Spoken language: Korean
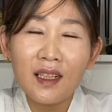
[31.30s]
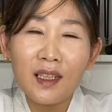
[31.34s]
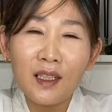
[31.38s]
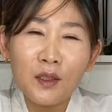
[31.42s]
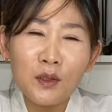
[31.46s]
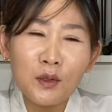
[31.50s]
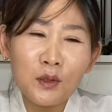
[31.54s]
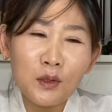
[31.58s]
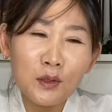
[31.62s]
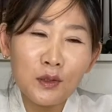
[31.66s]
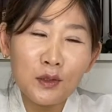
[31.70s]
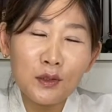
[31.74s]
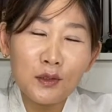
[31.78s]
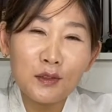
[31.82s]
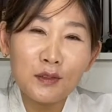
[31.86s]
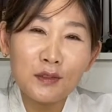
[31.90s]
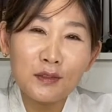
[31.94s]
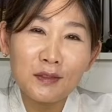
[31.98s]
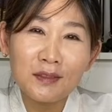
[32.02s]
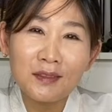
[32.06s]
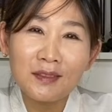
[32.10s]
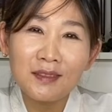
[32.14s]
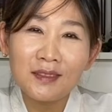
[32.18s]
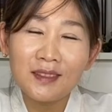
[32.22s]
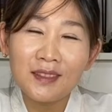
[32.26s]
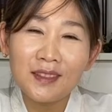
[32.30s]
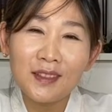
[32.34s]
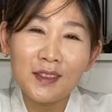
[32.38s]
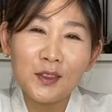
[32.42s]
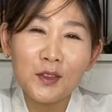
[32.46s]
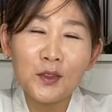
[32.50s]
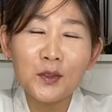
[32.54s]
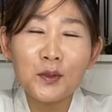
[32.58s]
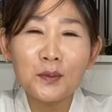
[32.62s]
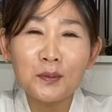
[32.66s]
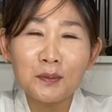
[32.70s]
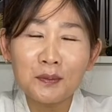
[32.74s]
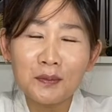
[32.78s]
아유,
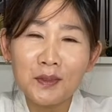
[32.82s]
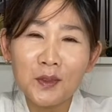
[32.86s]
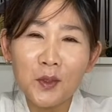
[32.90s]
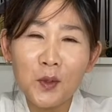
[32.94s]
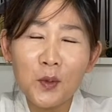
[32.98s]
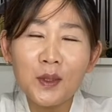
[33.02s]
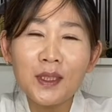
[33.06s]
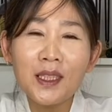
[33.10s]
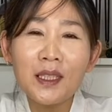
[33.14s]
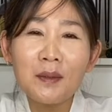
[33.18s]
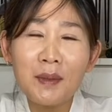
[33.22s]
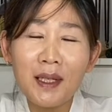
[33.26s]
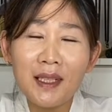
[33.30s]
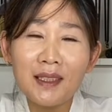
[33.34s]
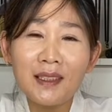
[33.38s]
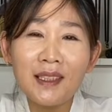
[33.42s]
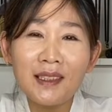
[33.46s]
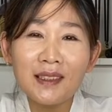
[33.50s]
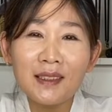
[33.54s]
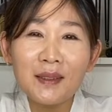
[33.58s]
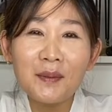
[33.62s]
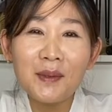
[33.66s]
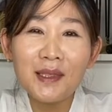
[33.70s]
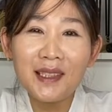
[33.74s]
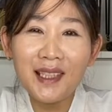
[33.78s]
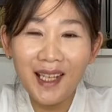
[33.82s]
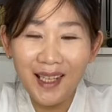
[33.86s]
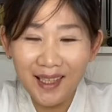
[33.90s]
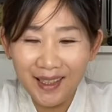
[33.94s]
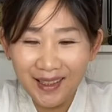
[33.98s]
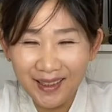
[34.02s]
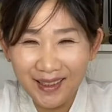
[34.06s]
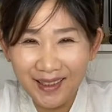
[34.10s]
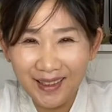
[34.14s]
좀 고생 많이 했습니다.